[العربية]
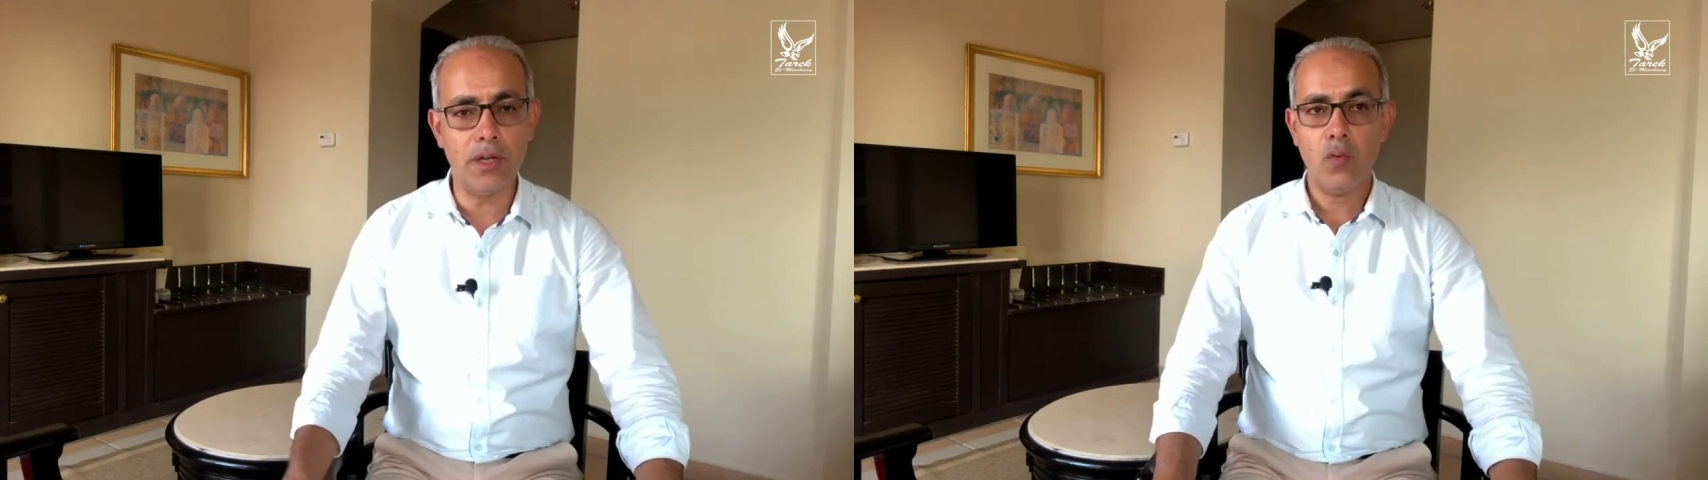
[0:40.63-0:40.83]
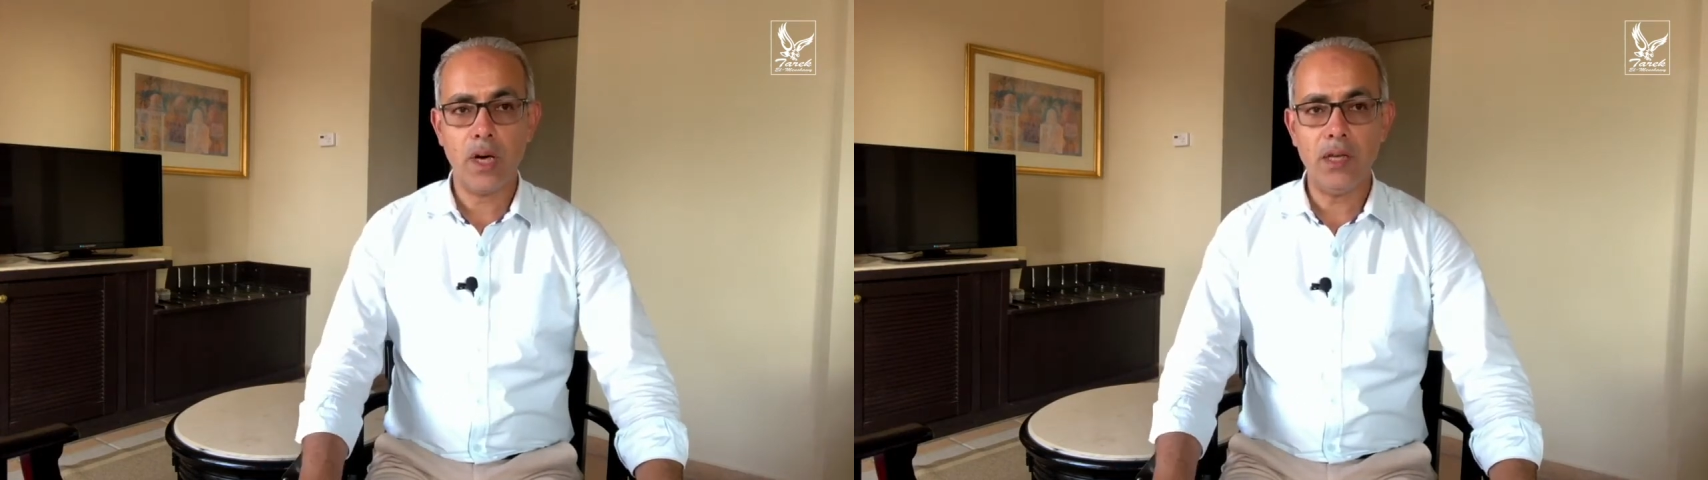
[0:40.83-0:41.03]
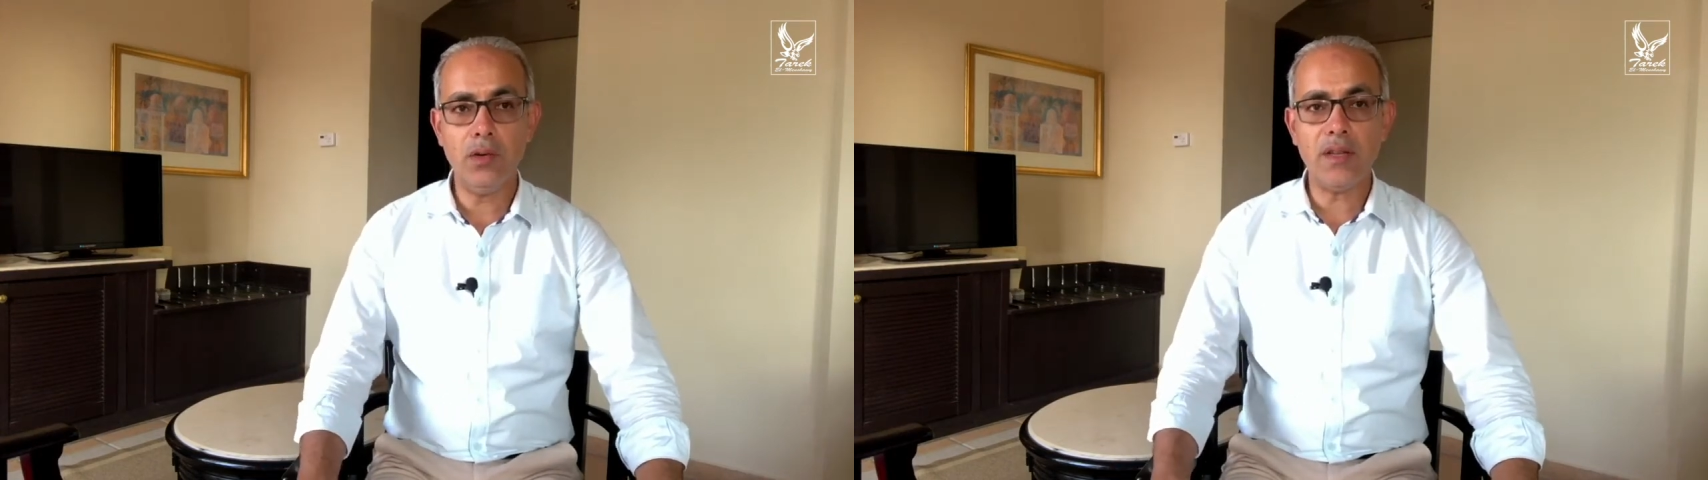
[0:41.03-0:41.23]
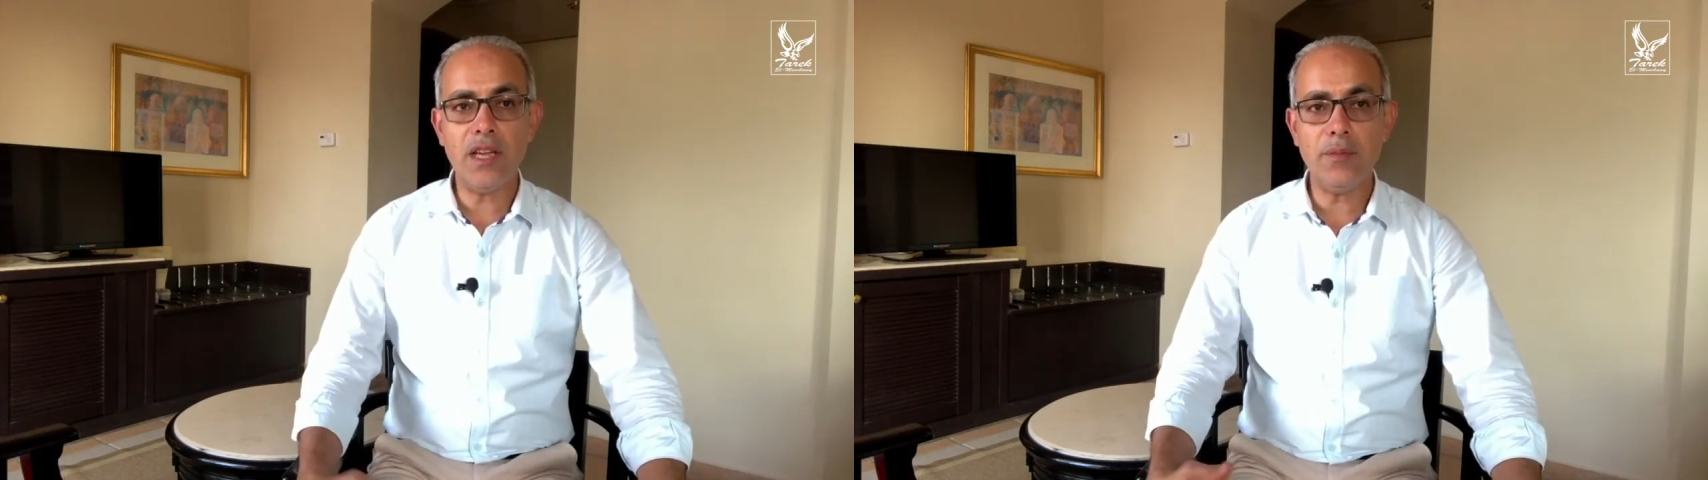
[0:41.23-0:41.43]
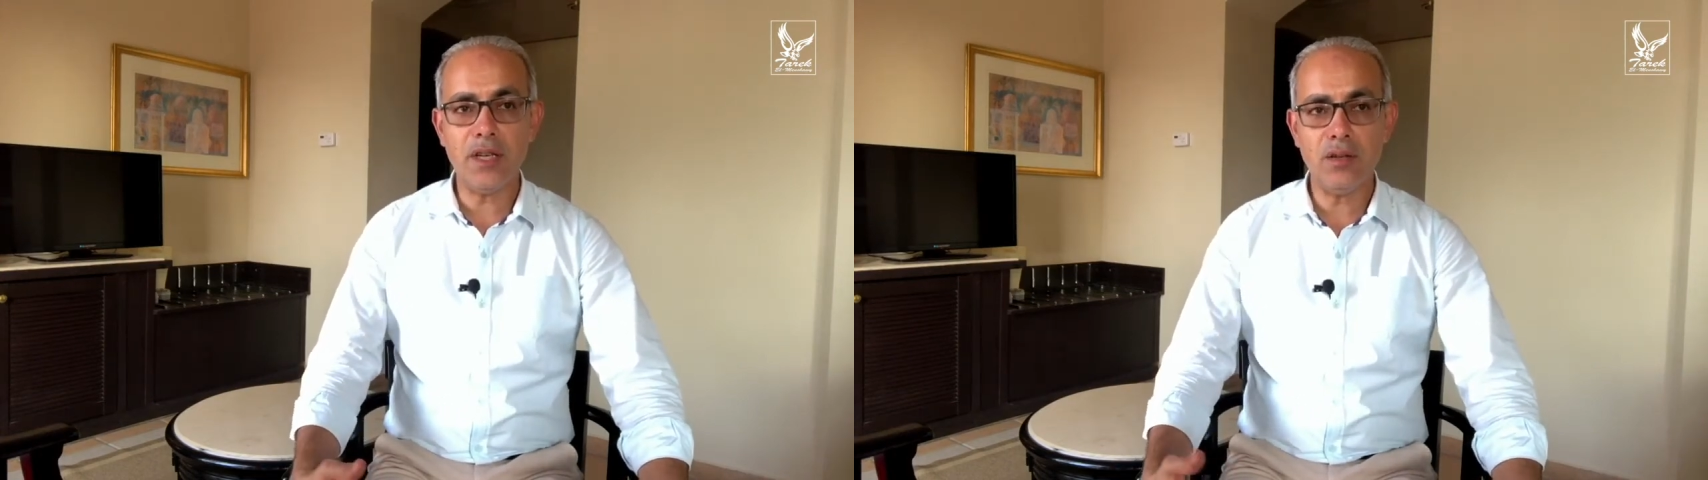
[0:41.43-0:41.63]
وخلونا
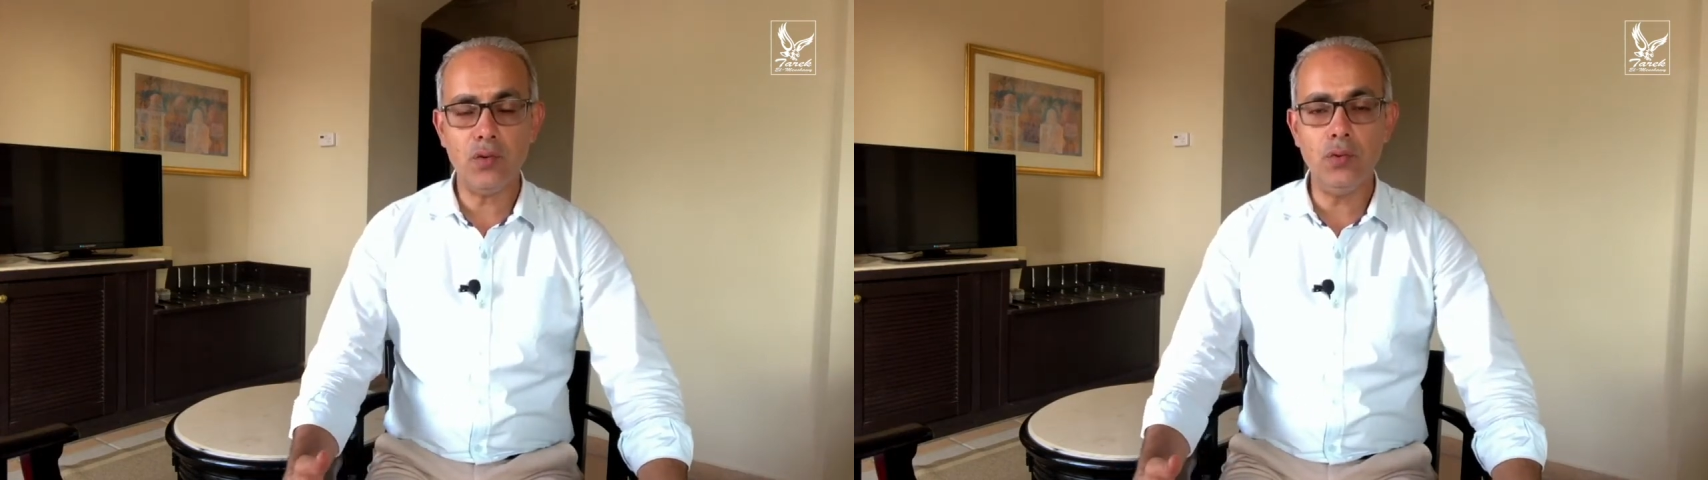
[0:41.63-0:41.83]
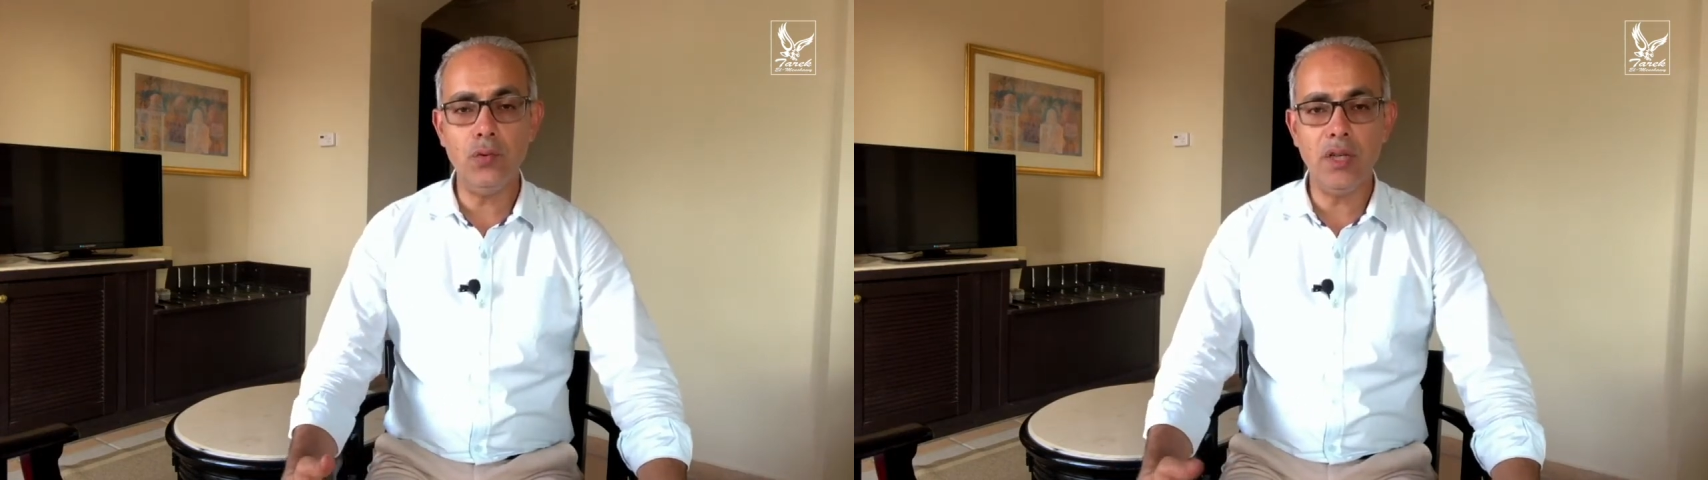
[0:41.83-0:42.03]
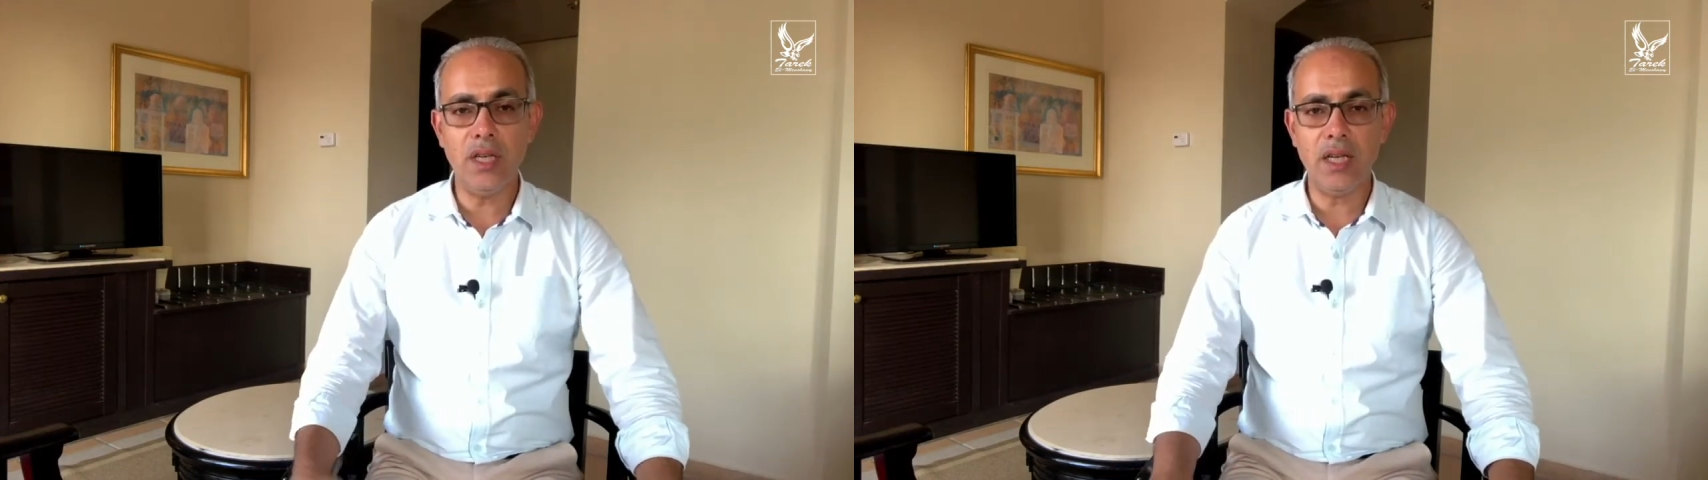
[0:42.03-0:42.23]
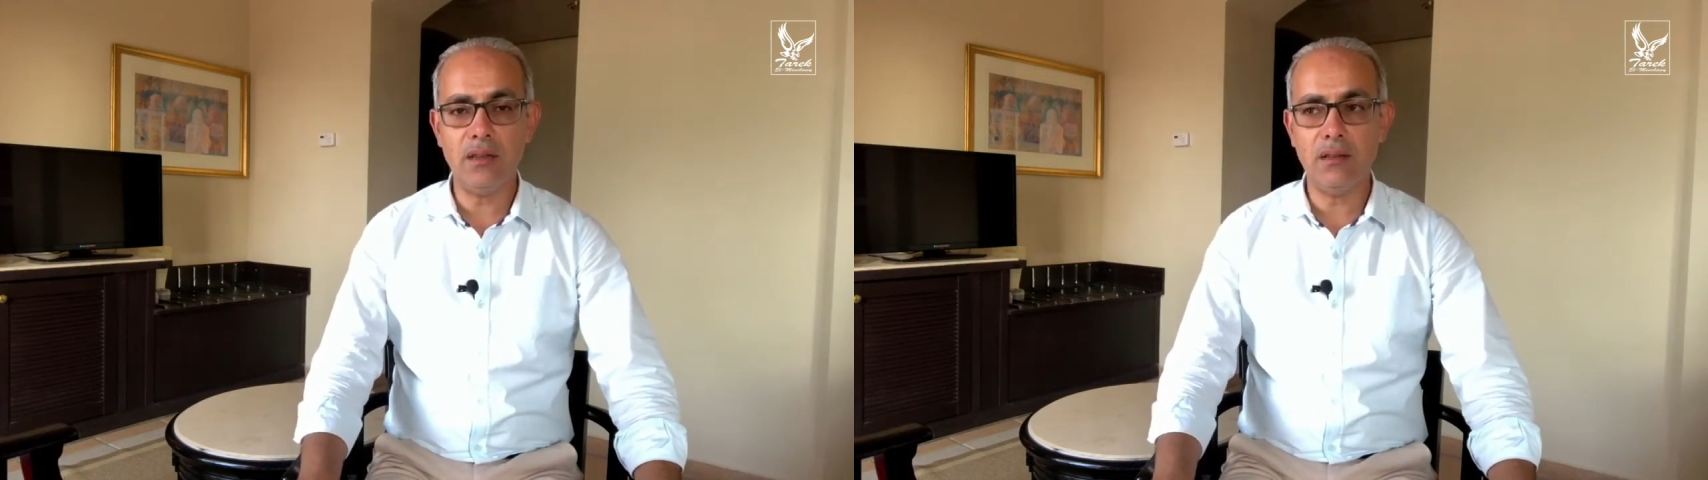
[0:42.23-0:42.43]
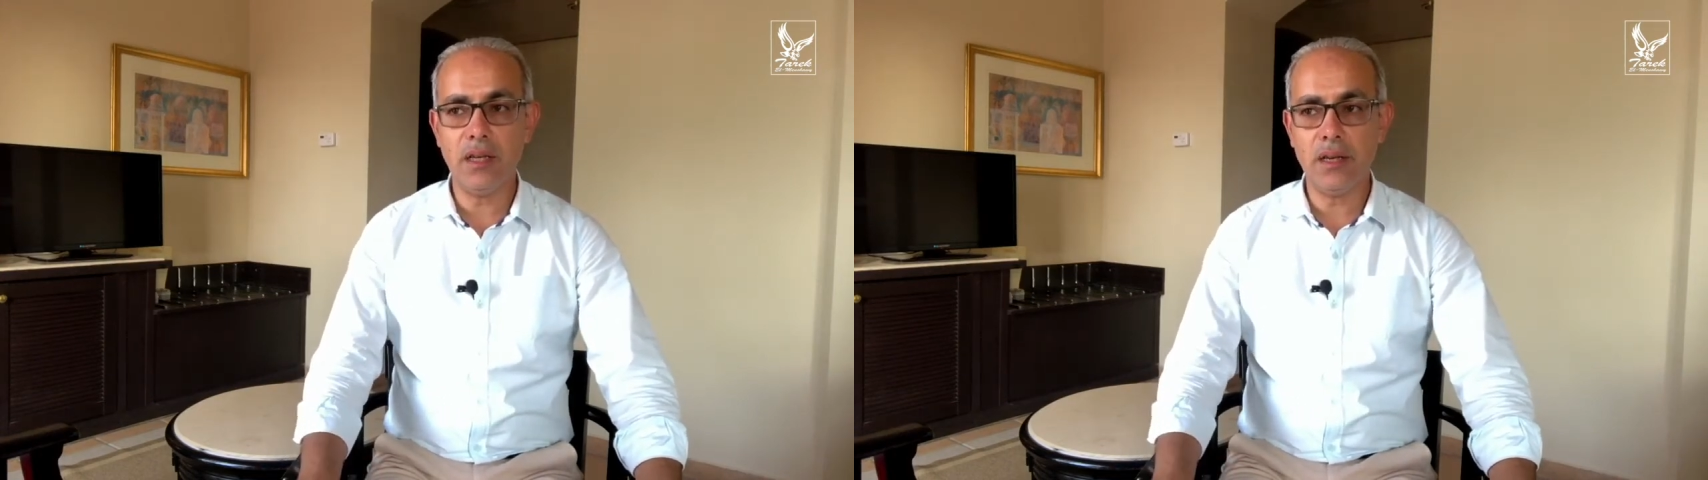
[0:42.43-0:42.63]
دايما نقول
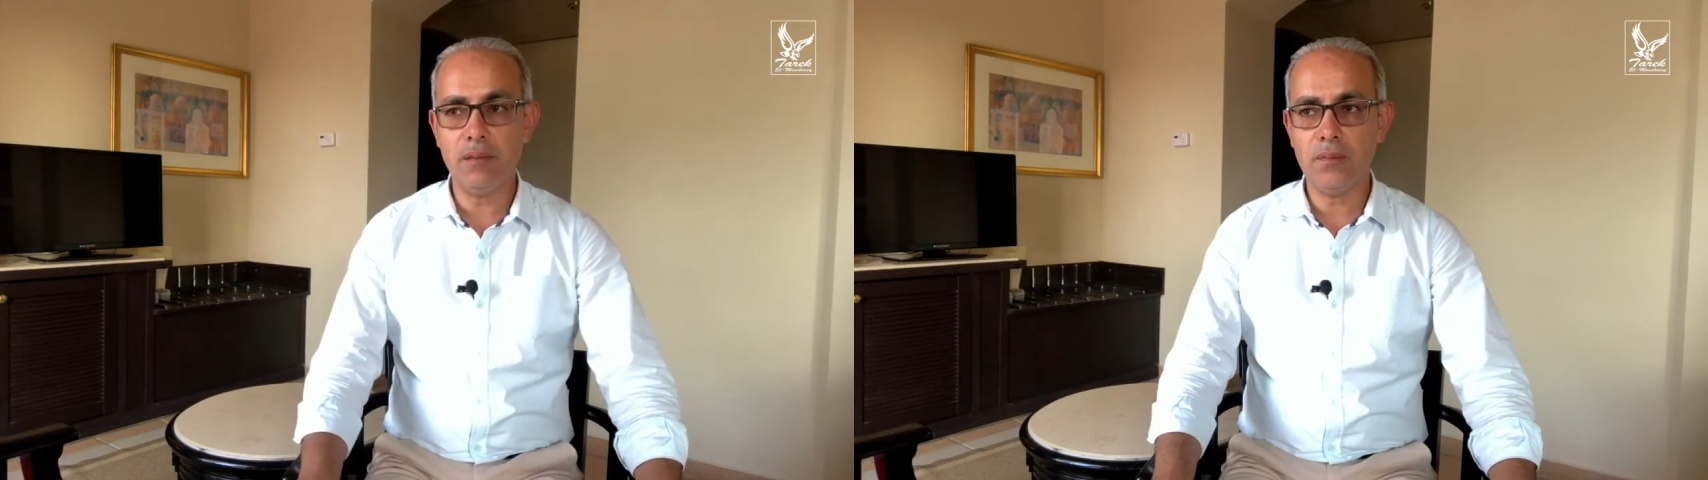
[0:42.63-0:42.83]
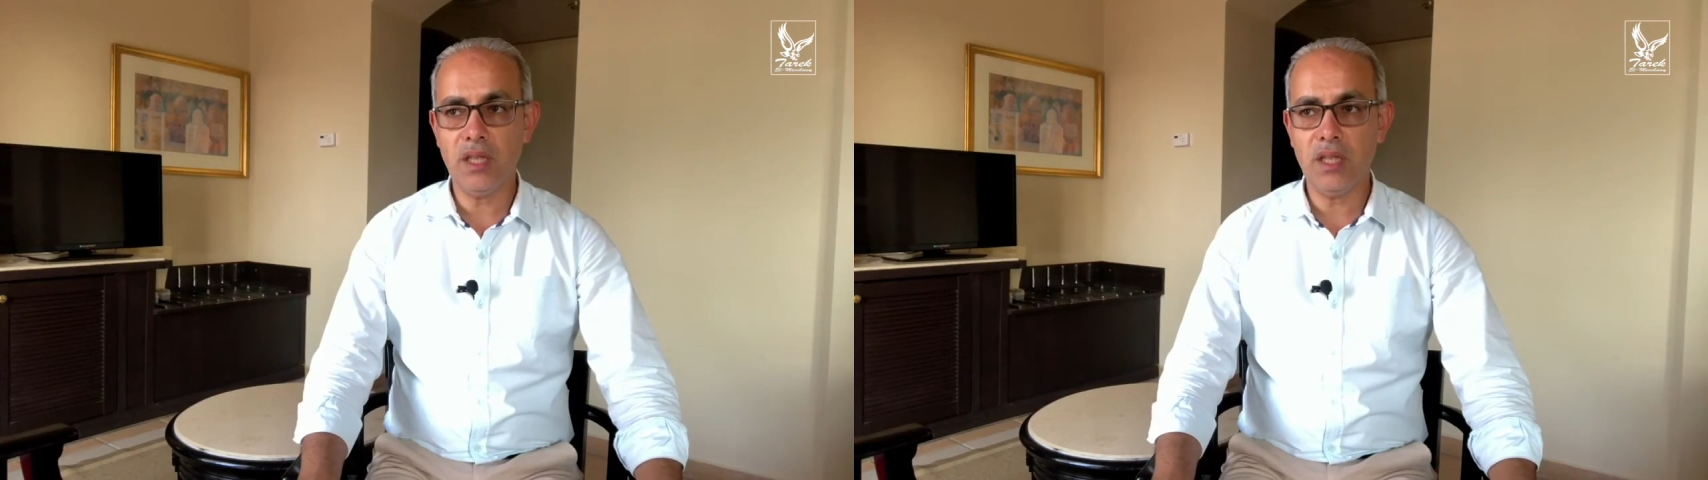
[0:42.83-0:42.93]
ان